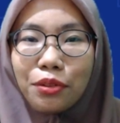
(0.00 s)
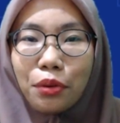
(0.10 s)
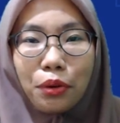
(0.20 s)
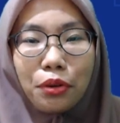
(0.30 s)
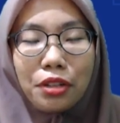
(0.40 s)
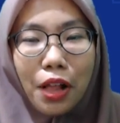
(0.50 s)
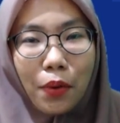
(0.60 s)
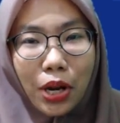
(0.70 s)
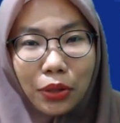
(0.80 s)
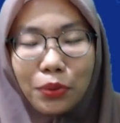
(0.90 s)
dulu dalam
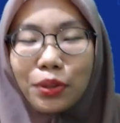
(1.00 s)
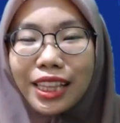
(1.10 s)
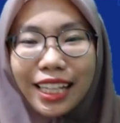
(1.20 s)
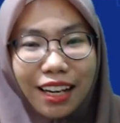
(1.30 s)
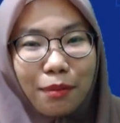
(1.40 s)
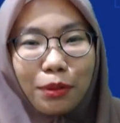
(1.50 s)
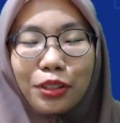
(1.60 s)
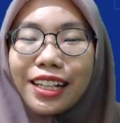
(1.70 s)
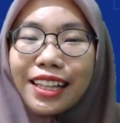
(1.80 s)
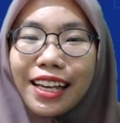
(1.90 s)
waktu 30
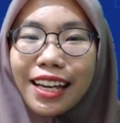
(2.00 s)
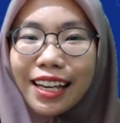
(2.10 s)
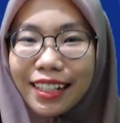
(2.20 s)
detik.